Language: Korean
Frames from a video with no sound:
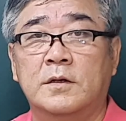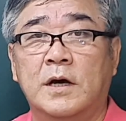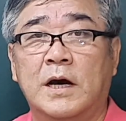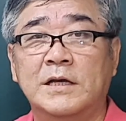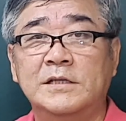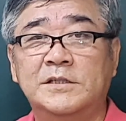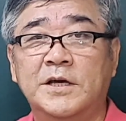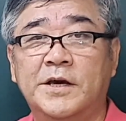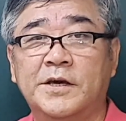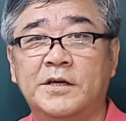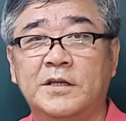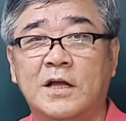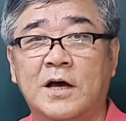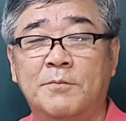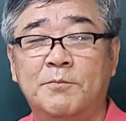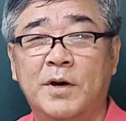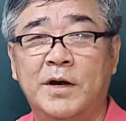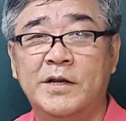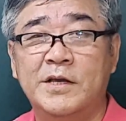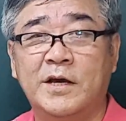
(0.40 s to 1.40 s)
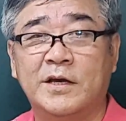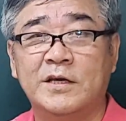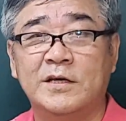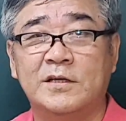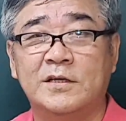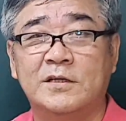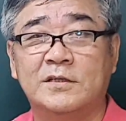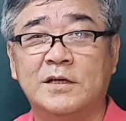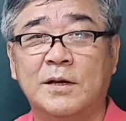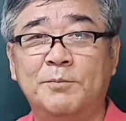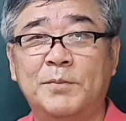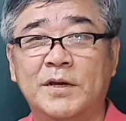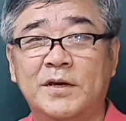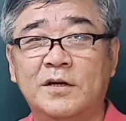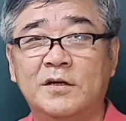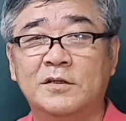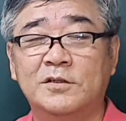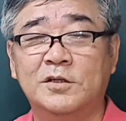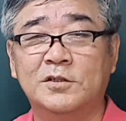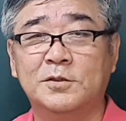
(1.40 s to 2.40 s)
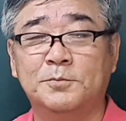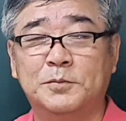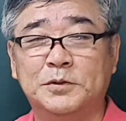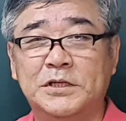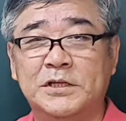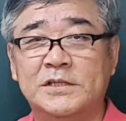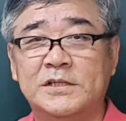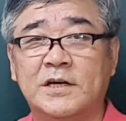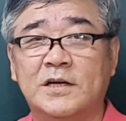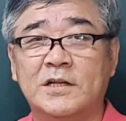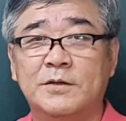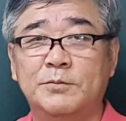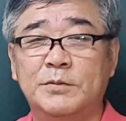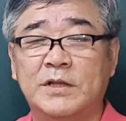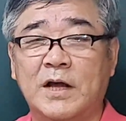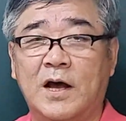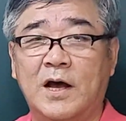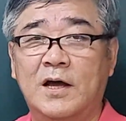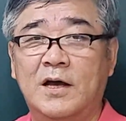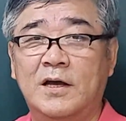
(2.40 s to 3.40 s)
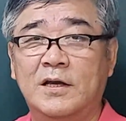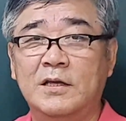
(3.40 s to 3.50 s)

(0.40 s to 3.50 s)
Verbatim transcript: 반짝이기 낱말 이야기 376번째 시간입니다.